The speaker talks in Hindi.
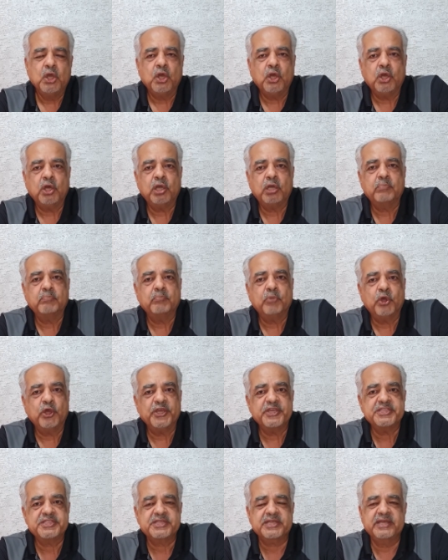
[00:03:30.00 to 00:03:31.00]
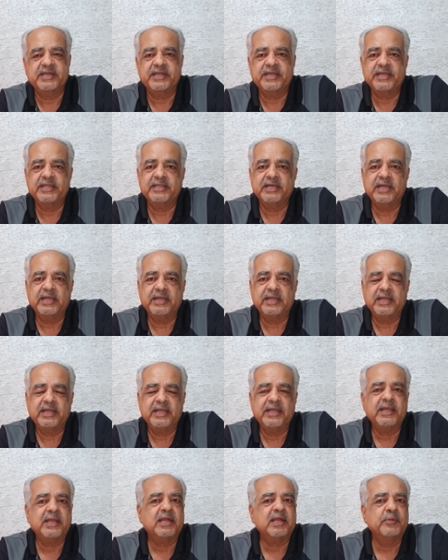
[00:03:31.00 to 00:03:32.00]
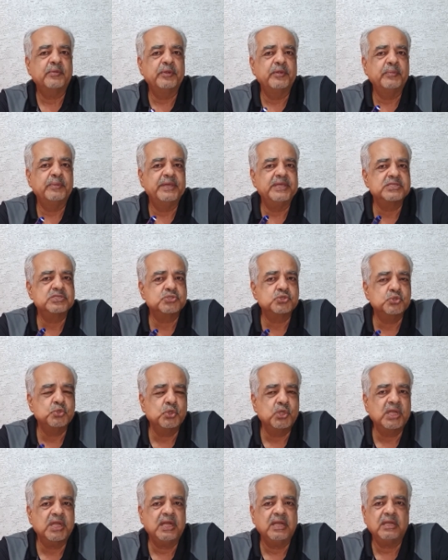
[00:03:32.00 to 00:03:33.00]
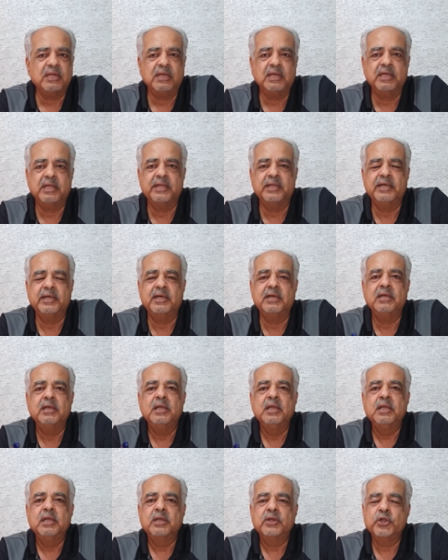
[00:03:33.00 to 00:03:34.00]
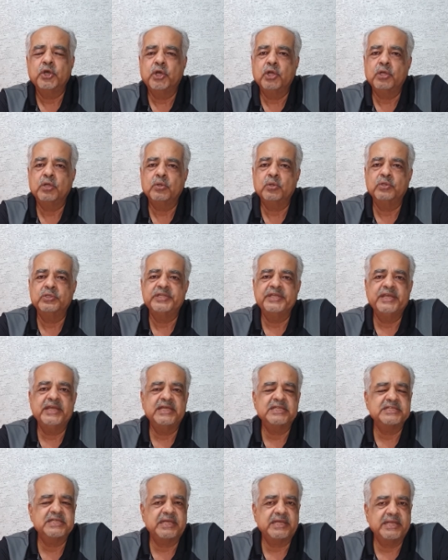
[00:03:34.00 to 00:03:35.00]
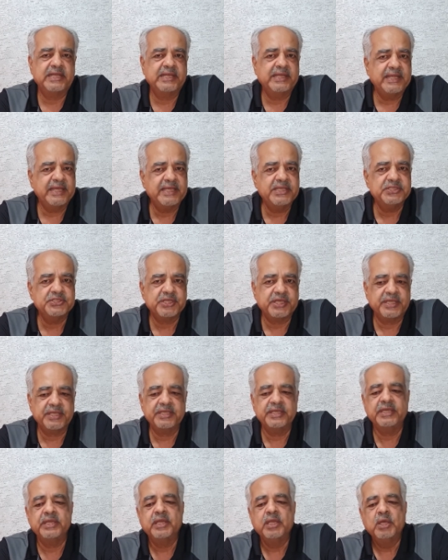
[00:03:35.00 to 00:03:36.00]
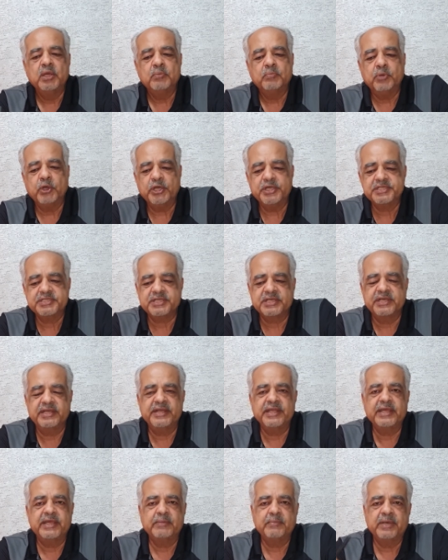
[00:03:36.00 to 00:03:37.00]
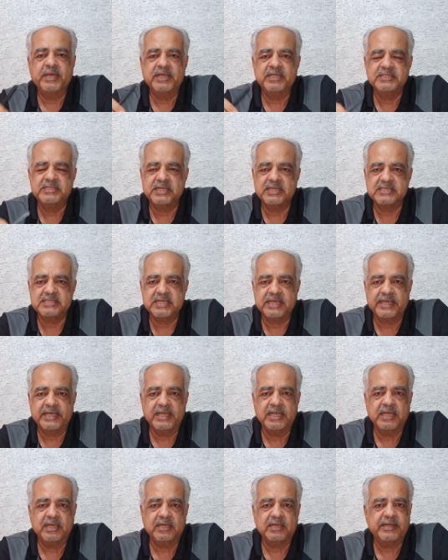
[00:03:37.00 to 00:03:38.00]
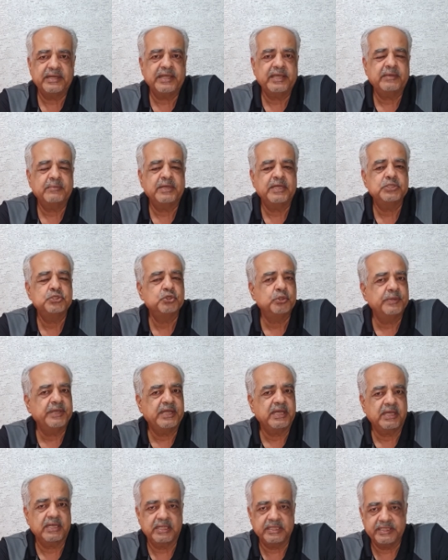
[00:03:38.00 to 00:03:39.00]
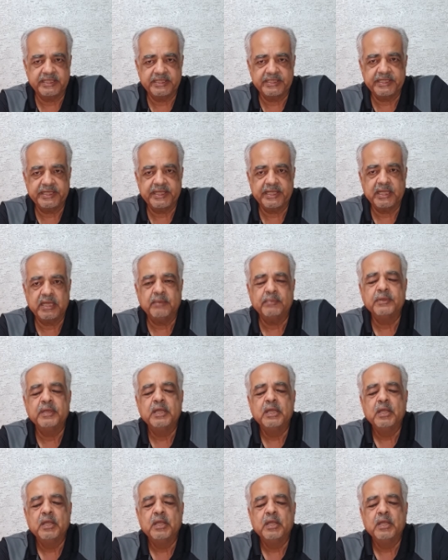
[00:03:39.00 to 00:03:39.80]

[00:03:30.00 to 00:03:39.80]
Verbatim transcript: और मॉइस्ट करके दाना है कभी भी सूखा खाना डॉग को दिया जाना नहीं चाहिए मॉइस्ट करने के बाद ज़रा सा गीला करने के बाद जो भी खाना देते हैं आप